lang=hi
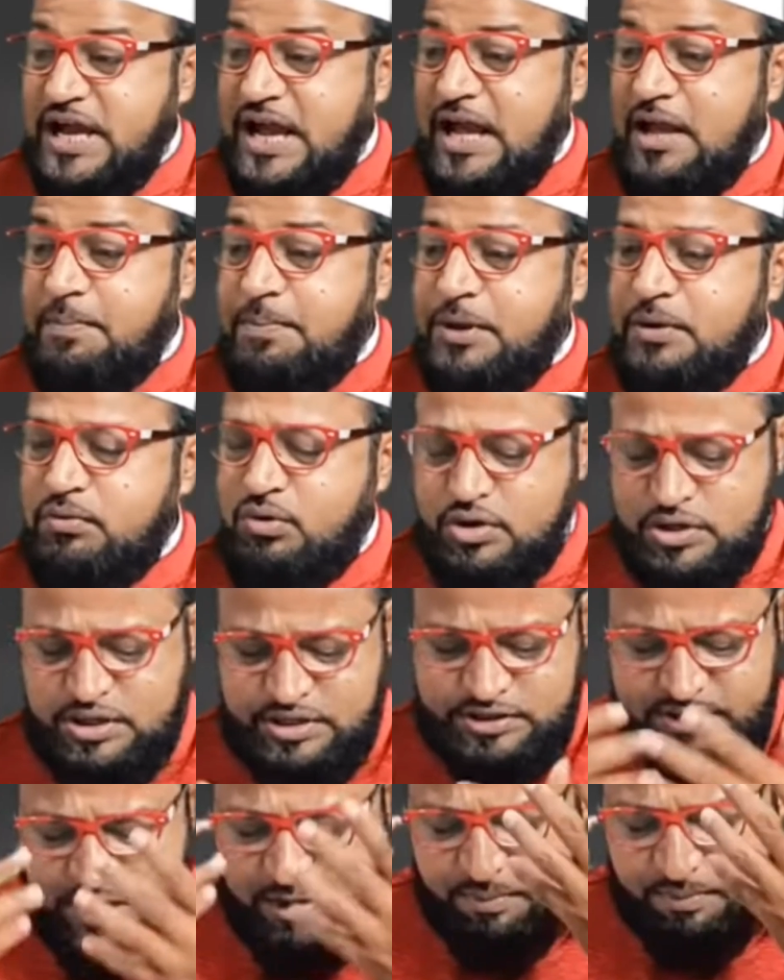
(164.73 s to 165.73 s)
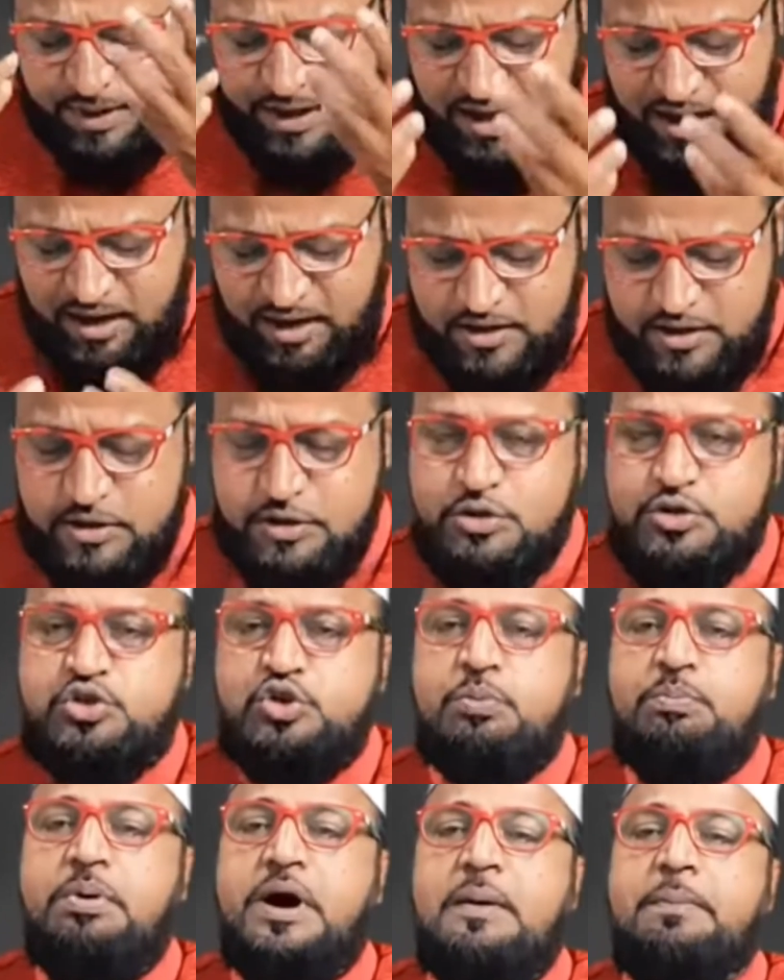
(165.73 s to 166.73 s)
चाहे फिर वो कितना भी बड़ा
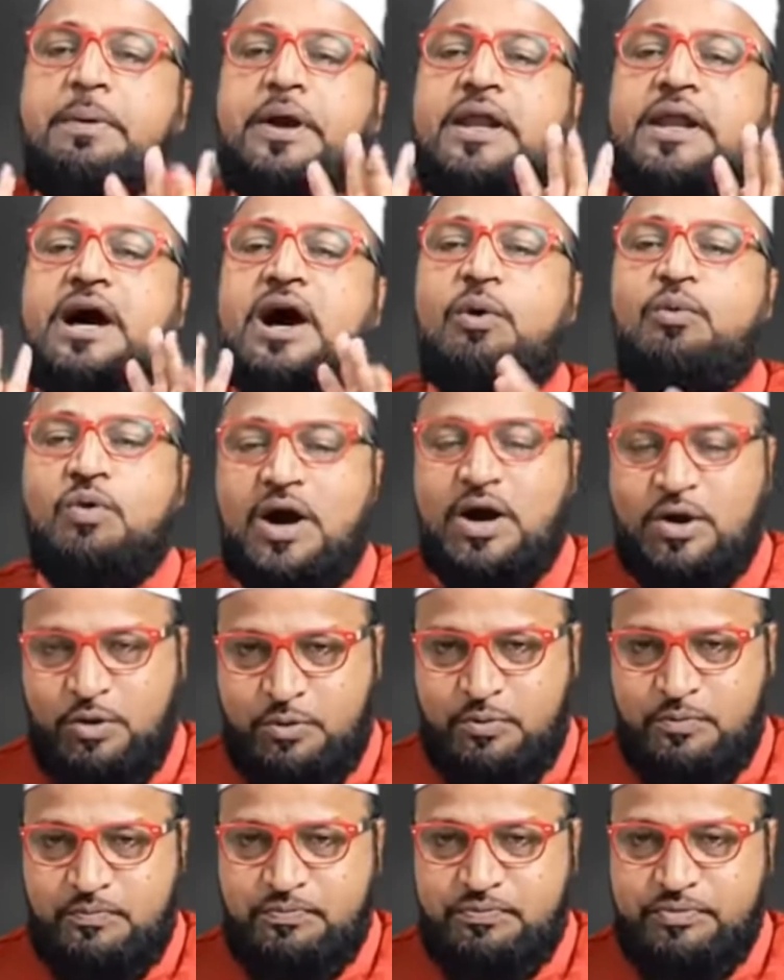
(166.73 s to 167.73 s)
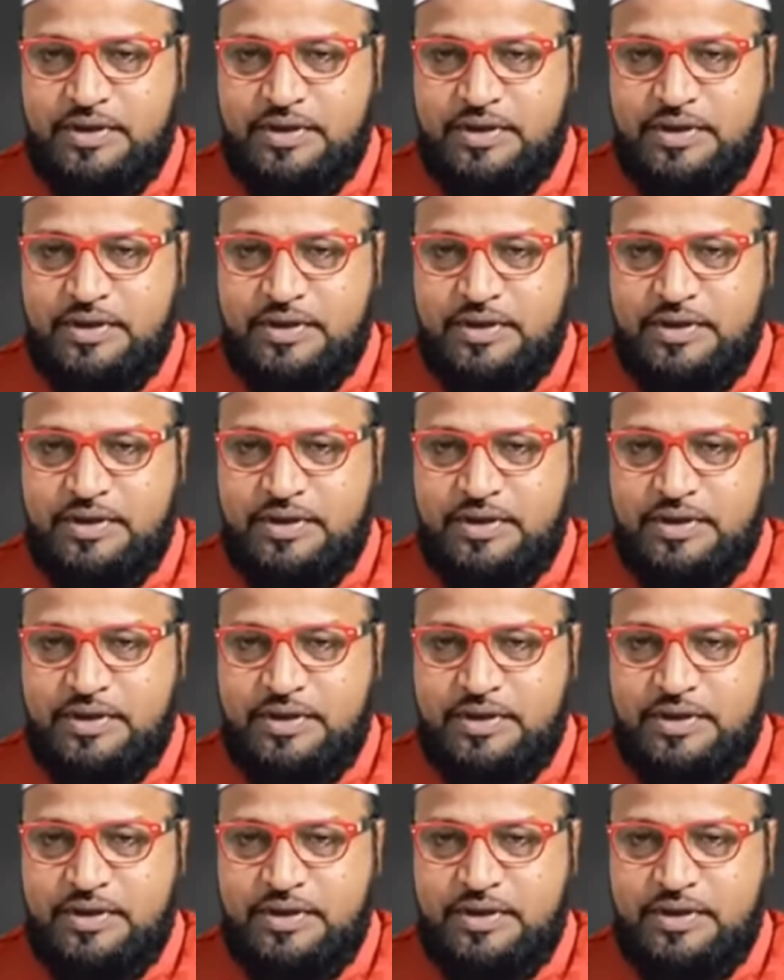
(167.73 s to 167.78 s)
जुब्बा पहना हुआ हो